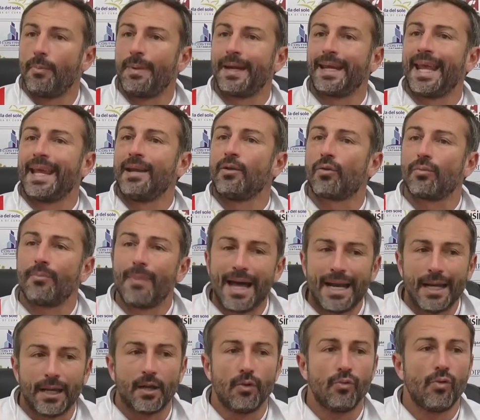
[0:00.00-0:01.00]
perché è
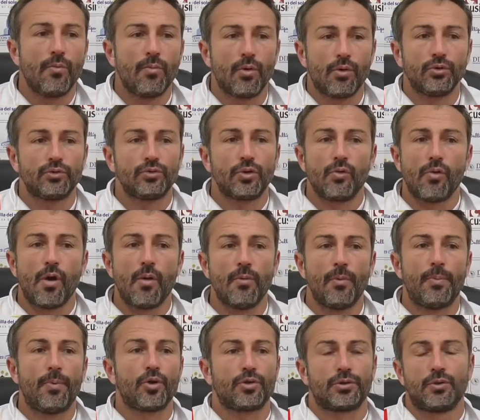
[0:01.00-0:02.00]
normale che l'uomo contro
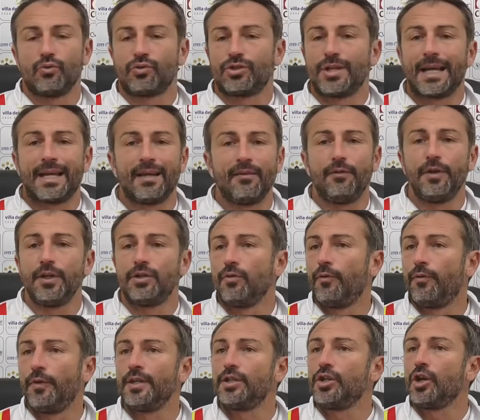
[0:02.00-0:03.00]
uomo porta un sacrificio
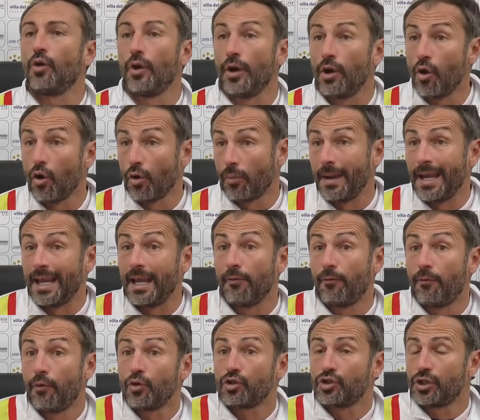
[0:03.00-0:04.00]
fisico enorme, che
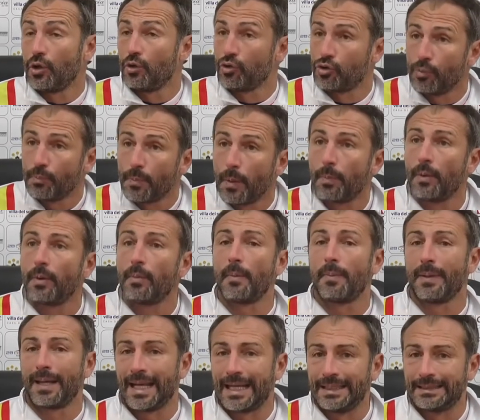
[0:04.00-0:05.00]
forse non sono proprio le
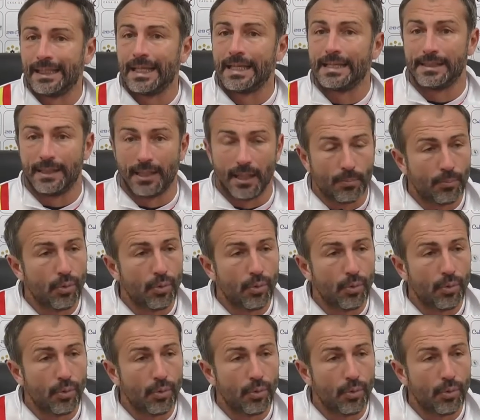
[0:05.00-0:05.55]
proprie caratteristiche.